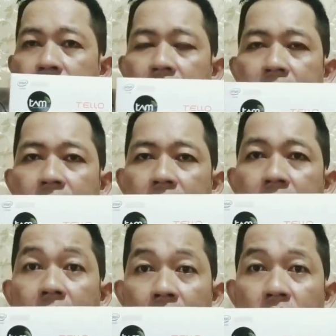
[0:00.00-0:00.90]
DJI
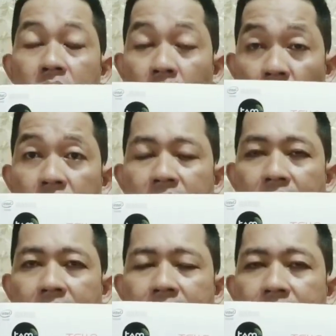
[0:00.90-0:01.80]
Telo
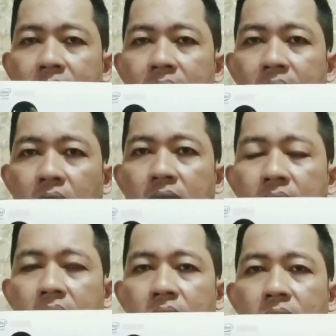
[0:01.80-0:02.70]
drone-nya sejenis drone
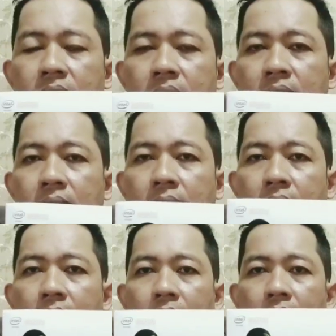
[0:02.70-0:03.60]
itu
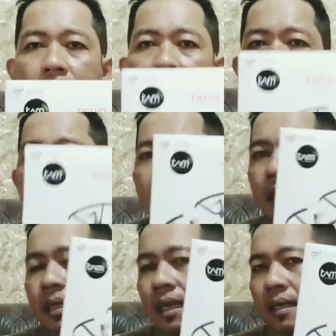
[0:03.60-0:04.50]
uh, bisa
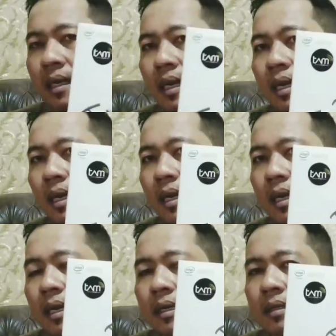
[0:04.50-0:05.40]

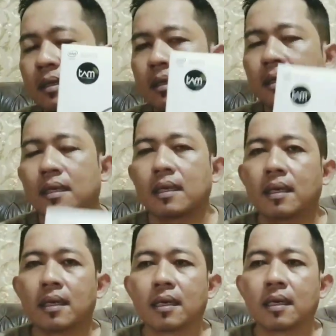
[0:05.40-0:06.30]
dikatakan
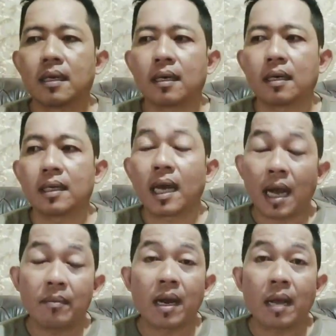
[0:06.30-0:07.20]
uh, yang
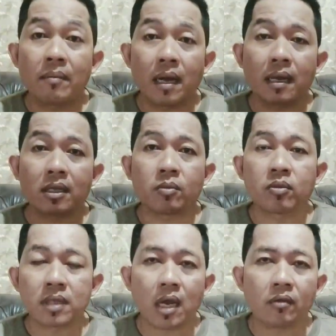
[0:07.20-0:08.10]
abal-abal
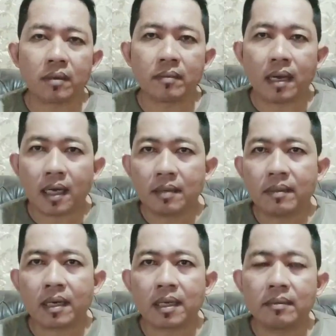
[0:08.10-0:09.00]
ataupun KW makanya
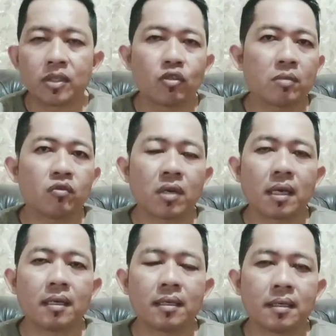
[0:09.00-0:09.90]
mereka menjual murah